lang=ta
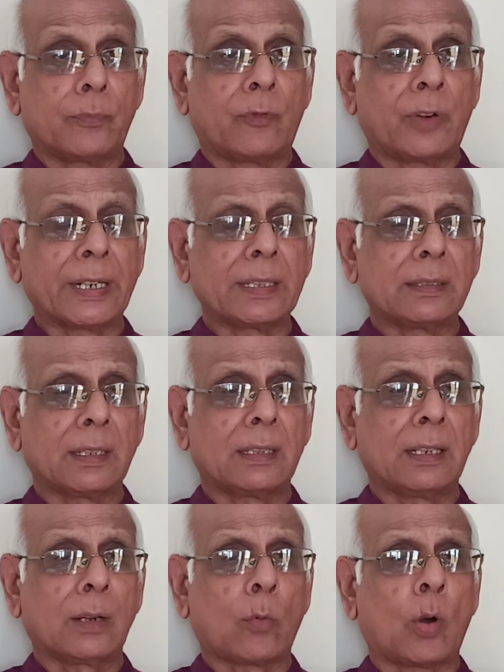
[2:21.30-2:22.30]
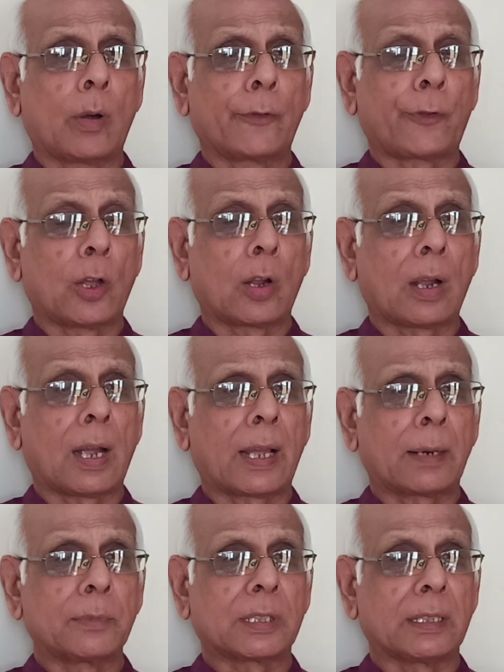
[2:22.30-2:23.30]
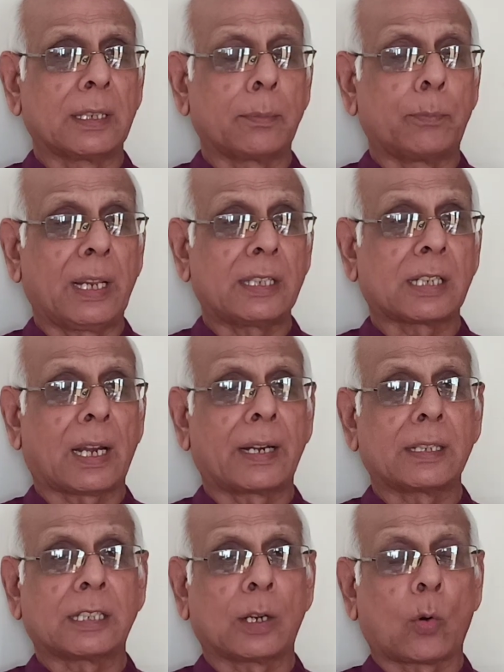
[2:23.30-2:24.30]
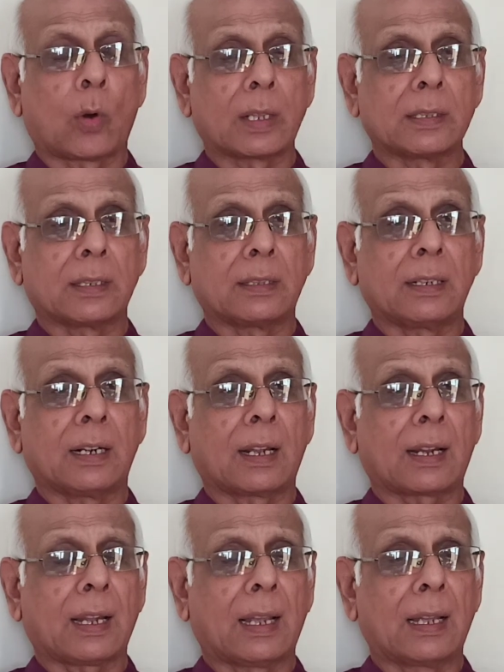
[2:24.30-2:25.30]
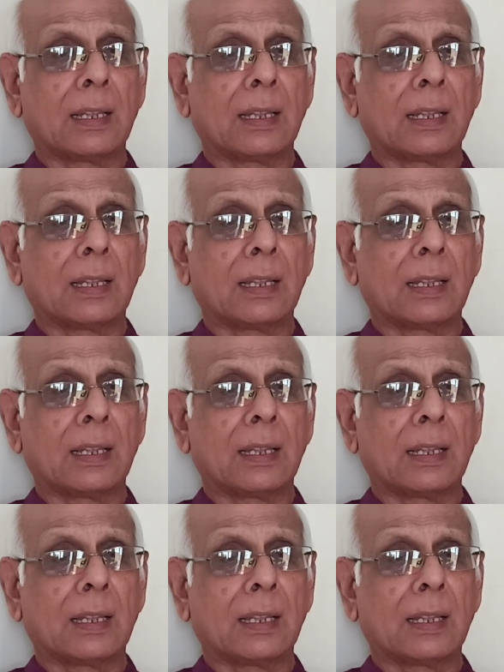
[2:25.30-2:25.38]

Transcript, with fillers: வழிஞ்சது ஓவர்ஃப்ளோ ஆரம்பித்தது ப்ரீச் ஆகிடுச்சு உடஞ்சதுன்னாக்க